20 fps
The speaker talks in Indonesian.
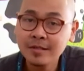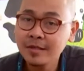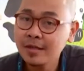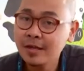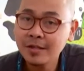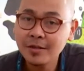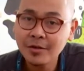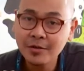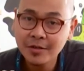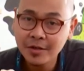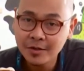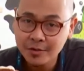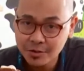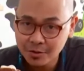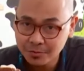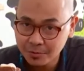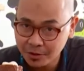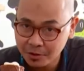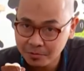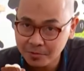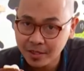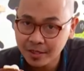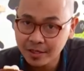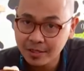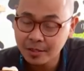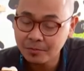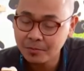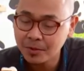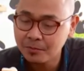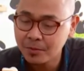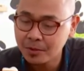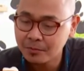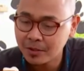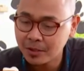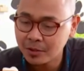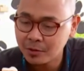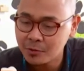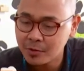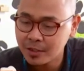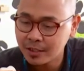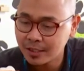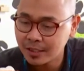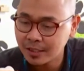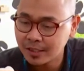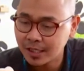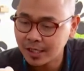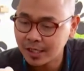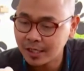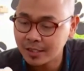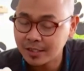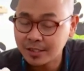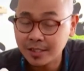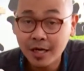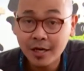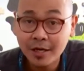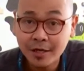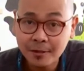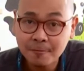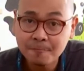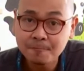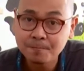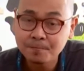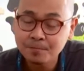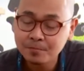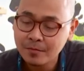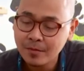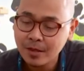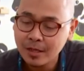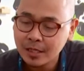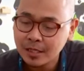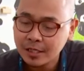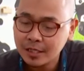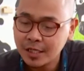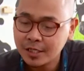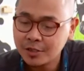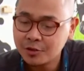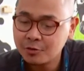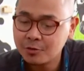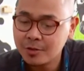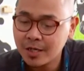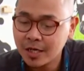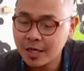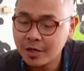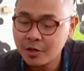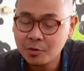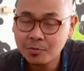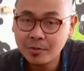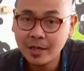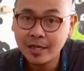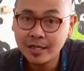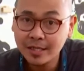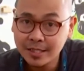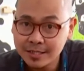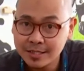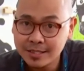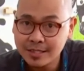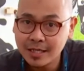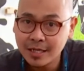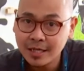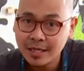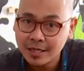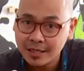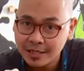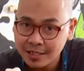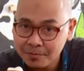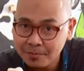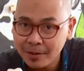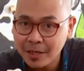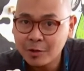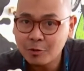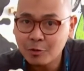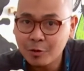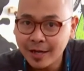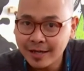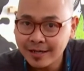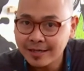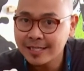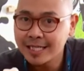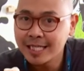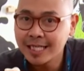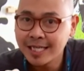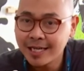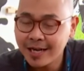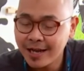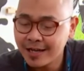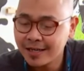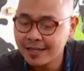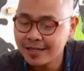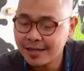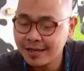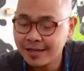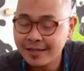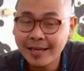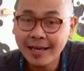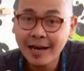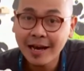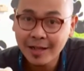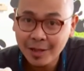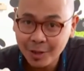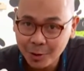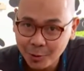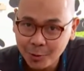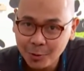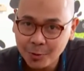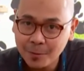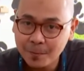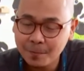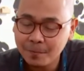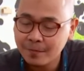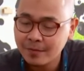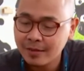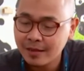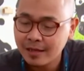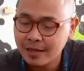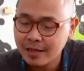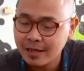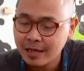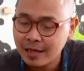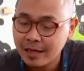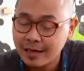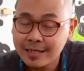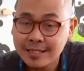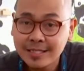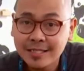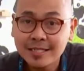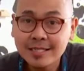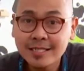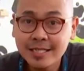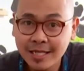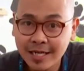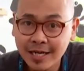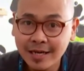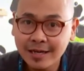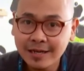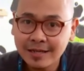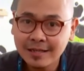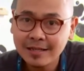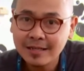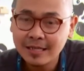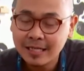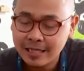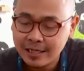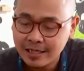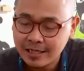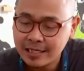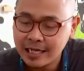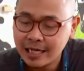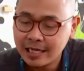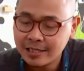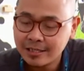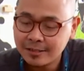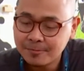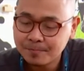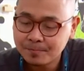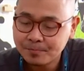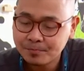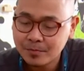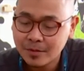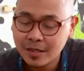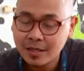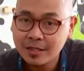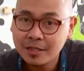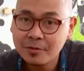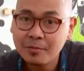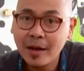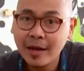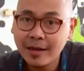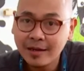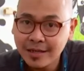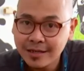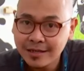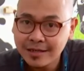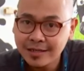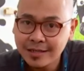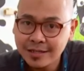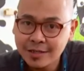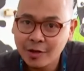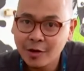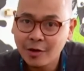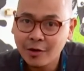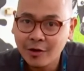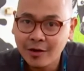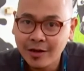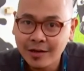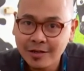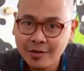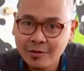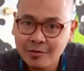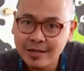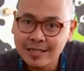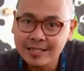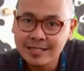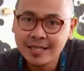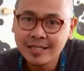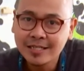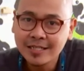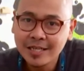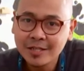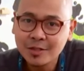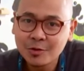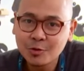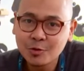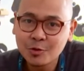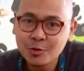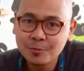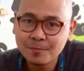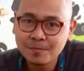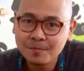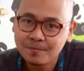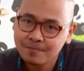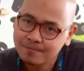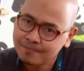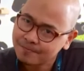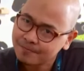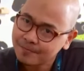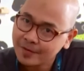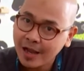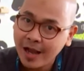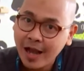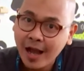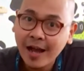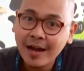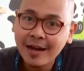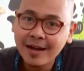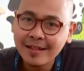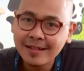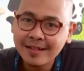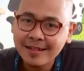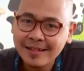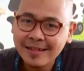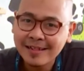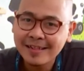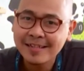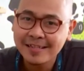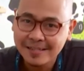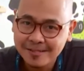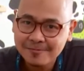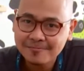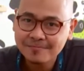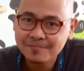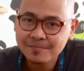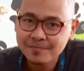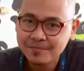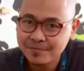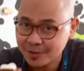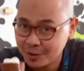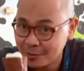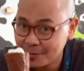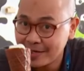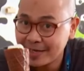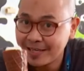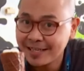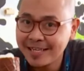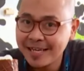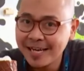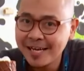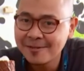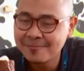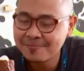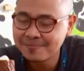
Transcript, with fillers: Saya nggak tahu nih harus ngomong gimana, tapi perpaduan antara jahe dan juga kayu manis dipadukan dengan gelato, rasanya seger dan di badan dan di tenggorokan itu rasanya cukup hangat. Cobain lagi ya.